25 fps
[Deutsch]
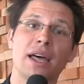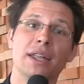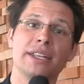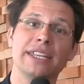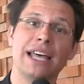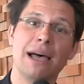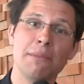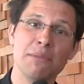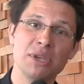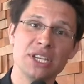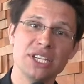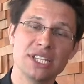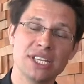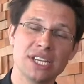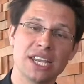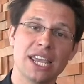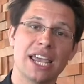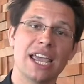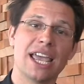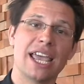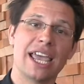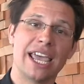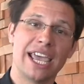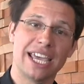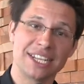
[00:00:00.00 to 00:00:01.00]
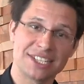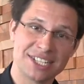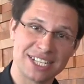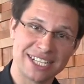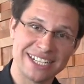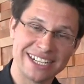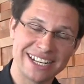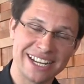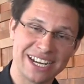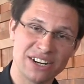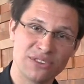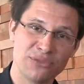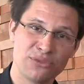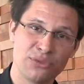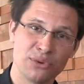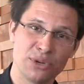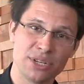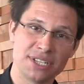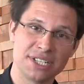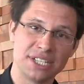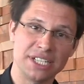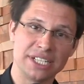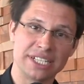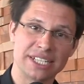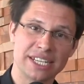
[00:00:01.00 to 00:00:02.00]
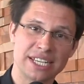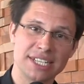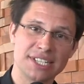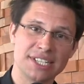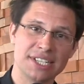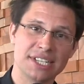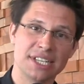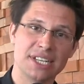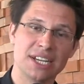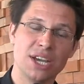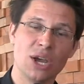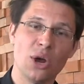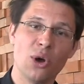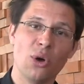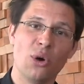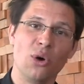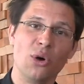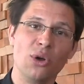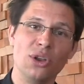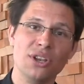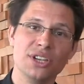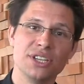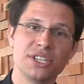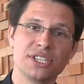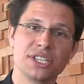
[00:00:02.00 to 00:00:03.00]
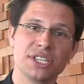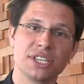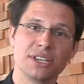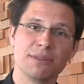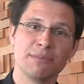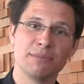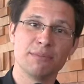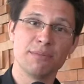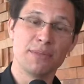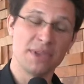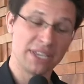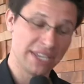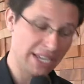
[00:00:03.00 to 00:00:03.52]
Damit herzlichen Dank fürs Interesse und ähm,